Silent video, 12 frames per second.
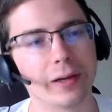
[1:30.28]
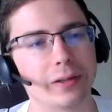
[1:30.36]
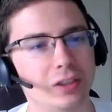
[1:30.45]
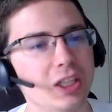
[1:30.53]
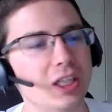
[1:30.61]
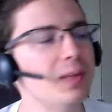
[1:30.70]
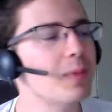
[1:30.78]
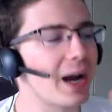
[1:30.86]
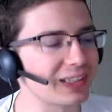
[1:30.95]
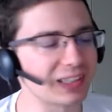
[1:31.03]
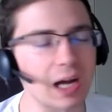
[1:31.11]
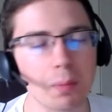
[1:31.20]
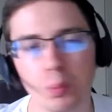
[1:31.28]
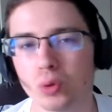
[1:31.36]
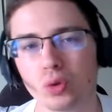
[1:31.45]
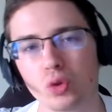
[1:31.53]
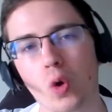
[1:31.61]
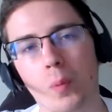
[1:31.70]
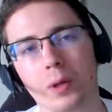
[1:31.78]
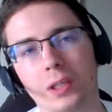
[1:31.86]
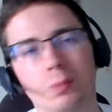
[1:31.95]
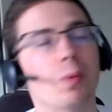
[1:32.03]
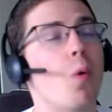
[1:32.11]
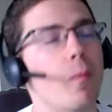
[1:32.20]
Il me reste un peu de
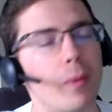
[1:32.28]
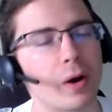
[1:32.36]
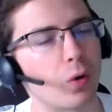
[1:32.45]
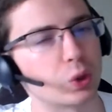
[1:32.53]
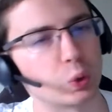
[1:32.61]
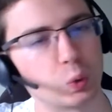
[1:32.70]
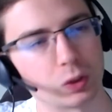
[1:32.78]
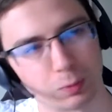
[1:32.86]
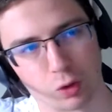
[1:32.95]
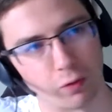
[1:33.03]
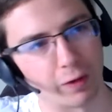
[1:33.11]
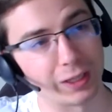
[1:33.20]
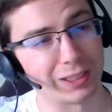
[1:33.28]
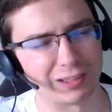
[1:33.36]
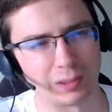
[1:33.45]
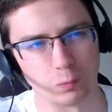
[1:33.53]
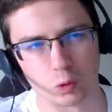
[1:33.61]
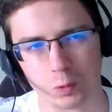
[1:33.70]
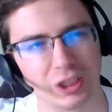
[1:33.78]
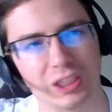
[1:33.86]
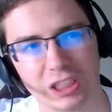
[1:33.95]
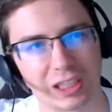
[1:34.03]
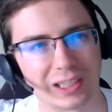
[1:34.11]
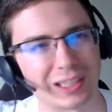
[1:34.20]
surprise, mais bon, pas grand chose, hein, parce qu'en vrai, le quatrième tome, je l'ai
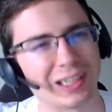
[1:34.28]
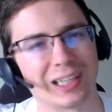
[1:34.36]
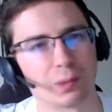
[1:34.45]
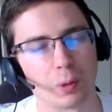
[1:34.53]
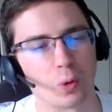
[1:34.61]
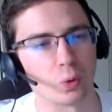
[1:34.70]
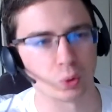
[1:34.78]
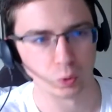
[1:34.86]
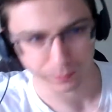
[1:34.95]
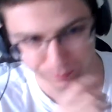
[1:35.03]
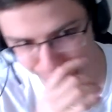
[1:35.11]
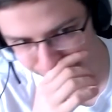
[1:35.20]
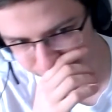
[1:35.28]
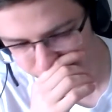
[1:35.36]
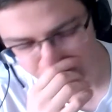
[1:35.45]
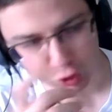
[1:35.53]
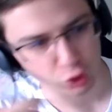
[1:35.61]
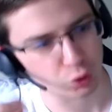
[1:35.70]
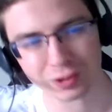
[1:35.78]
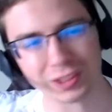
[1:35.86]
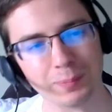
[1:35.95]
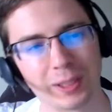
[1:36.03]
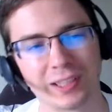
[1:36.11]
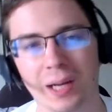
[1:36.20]
déjà attaqué, il reste pas grand chose. Hein. Je pense
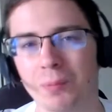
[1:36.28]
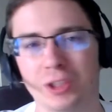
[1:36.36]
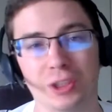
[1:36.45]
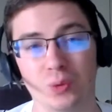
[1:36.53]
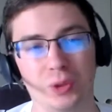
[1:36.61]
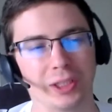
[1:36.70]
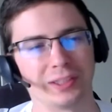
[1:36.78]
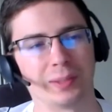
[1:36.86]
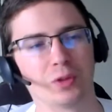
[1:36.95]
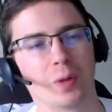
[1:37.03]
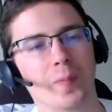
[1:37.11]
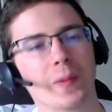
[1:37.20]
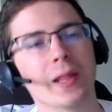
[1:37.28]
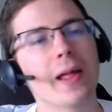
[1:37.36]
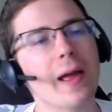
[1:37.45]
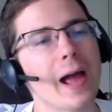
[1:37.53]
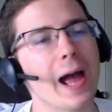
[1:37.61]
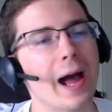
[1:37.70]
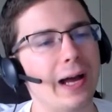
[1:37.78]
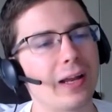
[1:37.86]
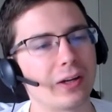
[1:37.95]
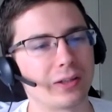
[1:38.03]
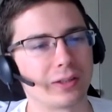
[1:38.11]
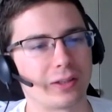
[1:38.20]
qu'il me reste la moitié du quatrième tome.
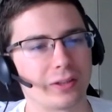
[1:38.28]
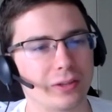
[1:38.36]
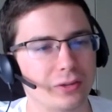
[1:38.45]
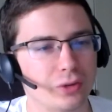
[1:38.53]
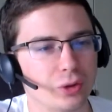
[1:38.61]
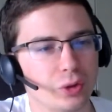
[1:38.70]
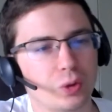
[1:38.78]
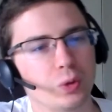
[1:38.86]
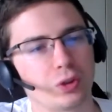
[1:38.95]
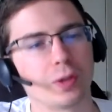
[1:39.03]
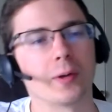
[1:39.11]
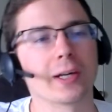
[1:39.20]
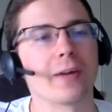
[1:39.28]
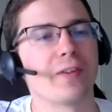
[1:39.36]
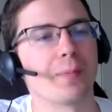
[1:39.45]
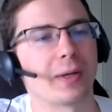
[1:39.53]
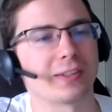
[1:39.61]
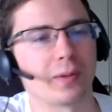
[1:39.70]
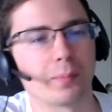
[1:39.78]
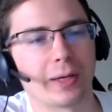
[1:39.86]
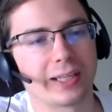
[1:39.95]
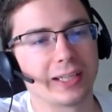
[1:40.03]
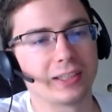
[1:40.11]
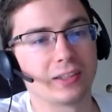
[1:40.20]
Alors, euh, du coup, ce manga fait par Samba
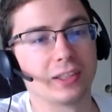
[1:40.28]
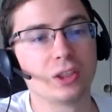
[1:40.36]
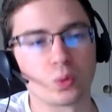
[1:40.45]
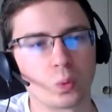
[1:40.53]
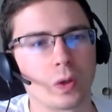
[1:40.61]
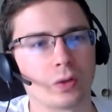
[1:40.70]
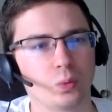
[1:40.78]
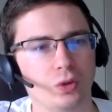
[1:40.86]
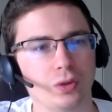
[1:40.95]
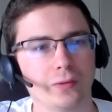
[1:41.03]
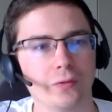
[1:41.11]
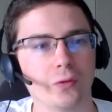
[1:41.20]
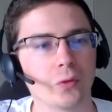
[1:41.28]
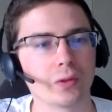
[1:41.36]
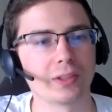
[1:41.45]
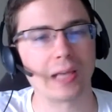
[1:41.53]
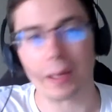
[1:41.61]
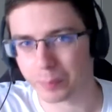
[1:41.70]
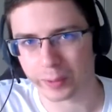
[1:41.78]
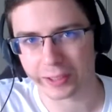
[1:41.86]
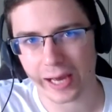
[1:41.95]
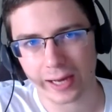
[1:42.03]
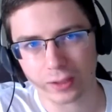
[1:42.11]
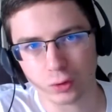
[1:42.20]
et l'histoire, nous suivons
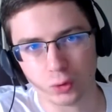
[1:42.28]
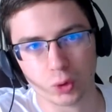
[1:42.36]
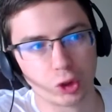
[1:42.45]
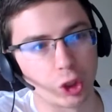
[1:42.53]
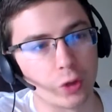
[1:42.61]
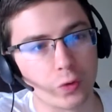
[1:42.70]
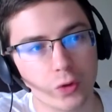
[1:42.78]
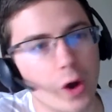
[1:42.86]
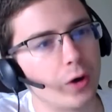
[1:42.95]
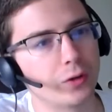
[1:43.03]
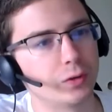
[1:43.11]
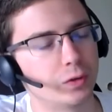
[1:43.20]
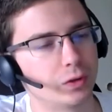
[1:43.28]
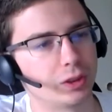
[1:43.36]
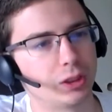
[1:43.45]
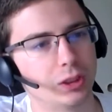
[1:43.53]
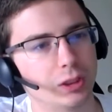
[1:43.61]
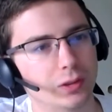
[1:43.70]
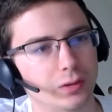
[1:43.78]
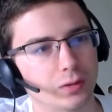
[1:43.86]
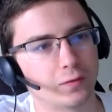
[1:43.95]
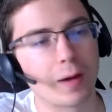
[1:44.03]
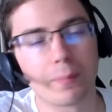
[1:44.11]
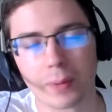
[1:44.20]
Capria, une jeune nonne euh, qui euh,
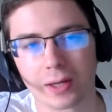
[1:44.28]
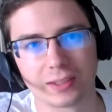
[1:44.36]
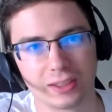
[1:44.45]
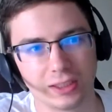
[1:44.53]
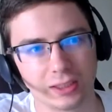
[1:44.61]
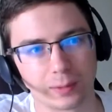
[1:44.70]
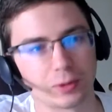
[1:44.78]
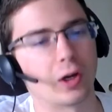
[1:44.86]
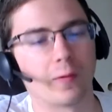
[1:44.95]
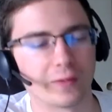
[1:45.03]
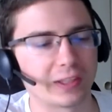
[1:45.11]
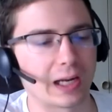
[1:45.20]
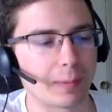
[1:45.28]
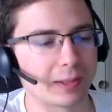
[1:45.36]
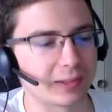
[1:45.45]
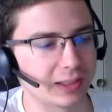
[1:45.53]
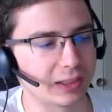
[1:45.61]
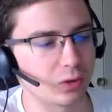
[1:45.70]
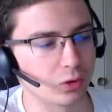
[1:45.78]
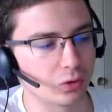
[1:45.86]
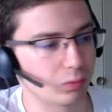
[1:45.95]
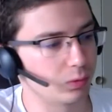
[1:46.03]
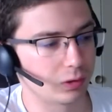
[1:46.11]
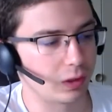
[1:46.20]
va partir, parce qu'en fait, à la base, elle est dans,
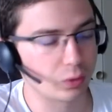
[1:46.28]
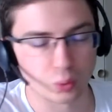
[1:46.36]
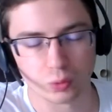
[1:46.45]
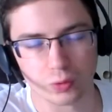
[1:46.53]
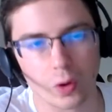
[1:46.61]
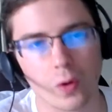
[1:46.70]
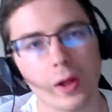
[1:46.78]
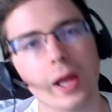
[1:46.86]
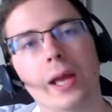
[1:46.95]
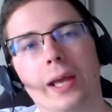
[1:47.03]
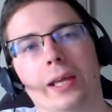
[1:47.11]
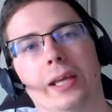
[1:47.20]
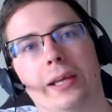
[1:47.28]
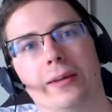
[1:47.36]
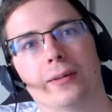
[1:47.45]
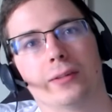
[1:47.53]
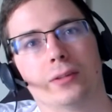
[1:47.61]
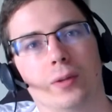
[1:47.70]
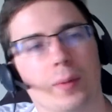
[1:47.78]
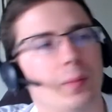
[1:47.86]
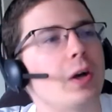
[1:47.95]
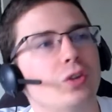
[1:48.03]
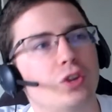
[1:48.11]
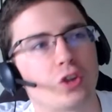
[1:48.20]
un couvent, et
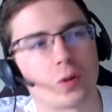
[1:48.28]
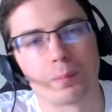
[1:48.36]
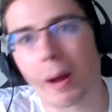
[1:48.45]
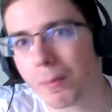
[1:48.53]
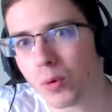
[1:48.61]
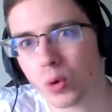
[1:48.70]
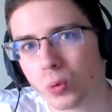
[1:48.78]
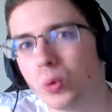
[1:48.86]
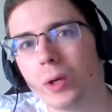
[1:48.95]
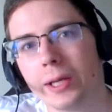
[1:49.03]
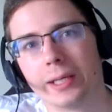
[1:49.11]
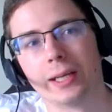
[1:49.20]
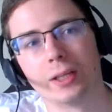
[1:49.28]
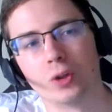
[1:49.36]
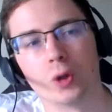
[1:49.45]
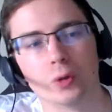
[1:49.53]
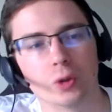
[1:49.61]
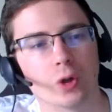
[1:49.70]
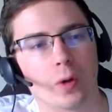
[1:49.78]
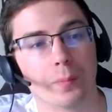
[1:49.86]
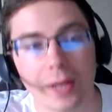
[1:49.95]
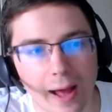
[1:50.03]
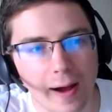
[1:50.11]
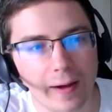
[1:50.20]
normalement, elle ne sort pas beaucoup, les, nonnes, dedans.
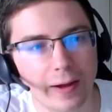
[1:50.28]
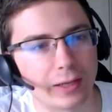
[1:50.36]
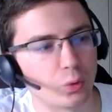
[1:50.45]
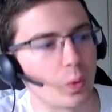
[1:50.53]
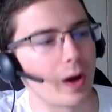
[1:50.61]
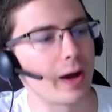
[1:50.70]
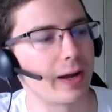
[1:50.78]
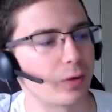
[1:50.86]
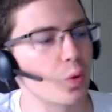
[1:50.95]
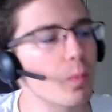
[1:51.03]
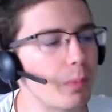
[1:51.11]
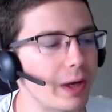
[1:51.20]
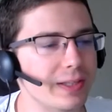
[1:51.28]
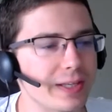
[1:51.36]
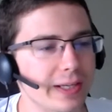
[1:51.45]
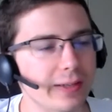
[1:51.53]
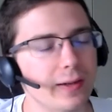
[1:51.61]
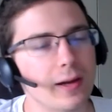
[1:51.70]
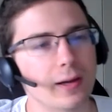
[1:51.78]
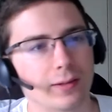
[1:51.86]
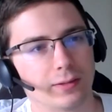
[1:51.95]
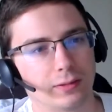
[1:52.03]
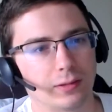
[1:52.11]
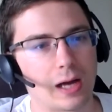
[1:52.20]
Mais là, elle doit accompagner
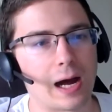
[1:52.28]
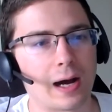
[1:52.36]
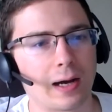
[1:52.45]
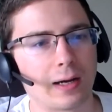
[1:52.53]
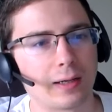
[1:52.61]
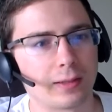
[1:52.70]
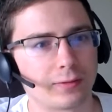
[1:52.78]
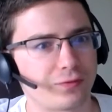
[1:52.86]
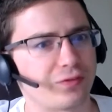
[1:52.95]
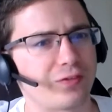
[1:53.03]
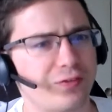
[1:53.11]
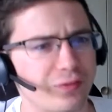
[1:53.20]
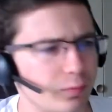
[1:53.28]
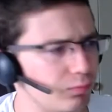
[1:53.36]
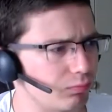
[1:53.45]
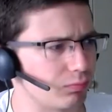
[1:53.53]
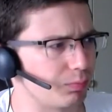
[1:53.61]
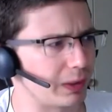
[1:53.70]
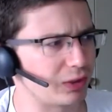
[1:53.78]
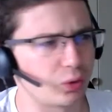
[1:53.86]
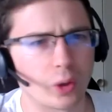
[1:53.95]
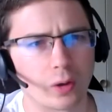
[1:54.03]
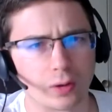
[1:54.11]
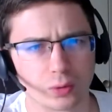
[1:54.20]
un
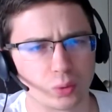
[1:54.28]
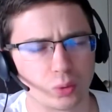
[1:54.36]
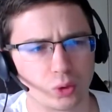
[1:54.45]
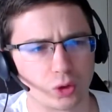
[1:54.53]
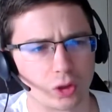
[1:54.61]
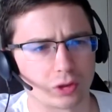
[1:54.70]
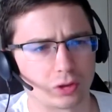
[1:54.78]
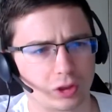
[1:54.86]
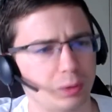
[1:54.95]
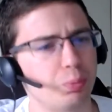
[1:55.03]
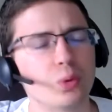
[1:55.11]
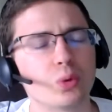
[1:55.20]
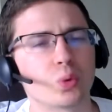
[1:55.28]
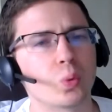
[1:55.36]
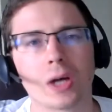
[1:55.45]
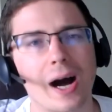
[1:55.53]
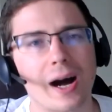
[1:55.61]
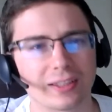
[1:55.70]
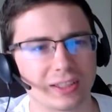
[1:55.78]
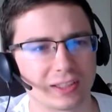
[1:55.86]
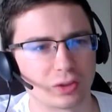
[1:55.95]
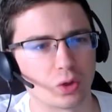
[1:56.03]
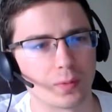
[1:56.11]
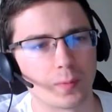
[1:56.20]
pasteur, un truc du genre, j'ai plus son grade
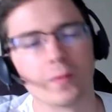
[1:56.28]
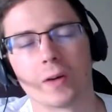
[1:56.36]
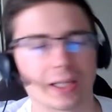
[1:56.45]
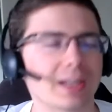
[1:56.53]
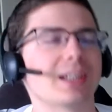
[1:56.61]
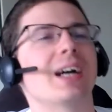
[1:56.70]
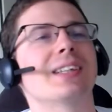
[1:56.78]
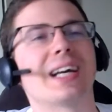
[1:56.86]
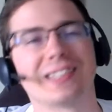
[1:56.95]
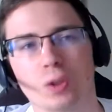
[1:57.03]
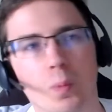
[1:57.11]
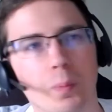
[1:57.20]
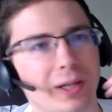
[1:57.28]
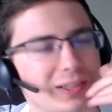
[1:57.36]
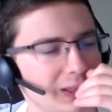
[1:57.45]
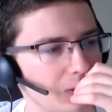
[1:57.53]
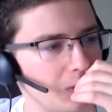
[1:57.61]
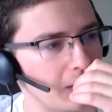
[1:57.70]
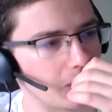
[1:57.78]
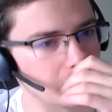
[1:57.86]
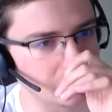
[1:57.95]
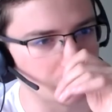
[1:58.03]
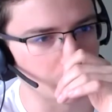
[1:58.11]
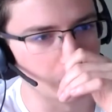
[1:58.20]
exactement, mais voilà, quelqu'un d'assez haut placé dans la
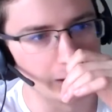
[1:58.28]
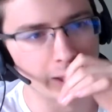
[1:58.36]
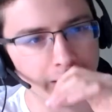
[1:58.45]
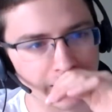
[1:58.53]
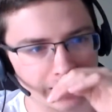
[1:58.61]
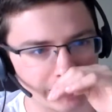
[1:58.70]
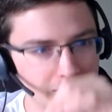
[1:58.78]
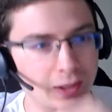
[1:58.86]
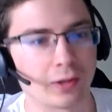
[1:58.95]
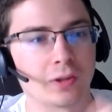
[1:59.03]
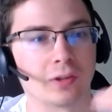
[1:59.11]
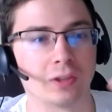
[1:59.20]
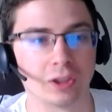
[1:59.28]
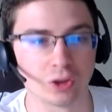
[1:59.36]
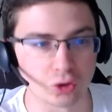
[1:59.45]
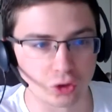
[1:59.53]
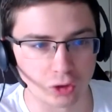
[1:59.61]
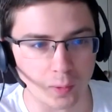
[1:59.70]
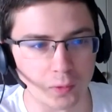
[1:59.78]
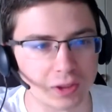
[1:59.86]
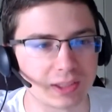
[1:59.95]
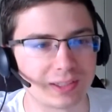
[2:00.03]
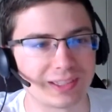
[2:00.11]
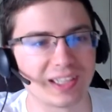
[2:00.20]
religion, dans la religion, justement,
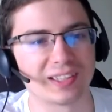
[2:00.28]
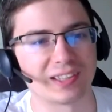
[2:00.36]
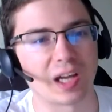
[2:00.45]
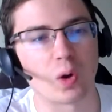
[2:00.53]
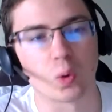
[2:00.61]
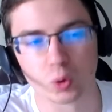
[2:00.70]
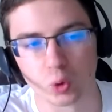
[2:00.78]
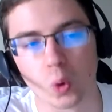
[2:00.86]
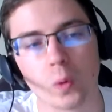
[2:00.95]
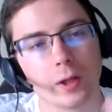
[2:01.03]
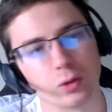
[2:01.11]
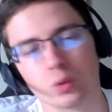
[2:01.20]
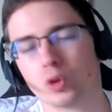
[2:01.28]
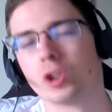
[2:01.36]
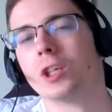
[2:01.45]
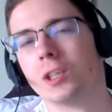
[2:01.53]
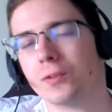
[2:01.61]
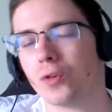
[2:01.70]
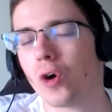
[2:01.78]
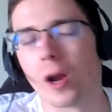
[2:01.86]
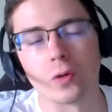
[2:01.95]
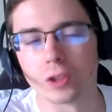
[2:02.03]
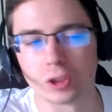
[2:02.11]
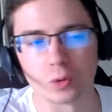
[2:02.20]
des Testaroto, donc qui équivaut à la
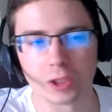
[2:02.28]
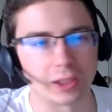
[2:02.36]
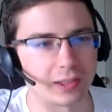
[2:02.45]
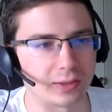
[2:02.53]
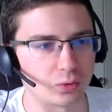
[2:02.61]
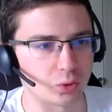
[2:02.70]
religion chrétienne, ce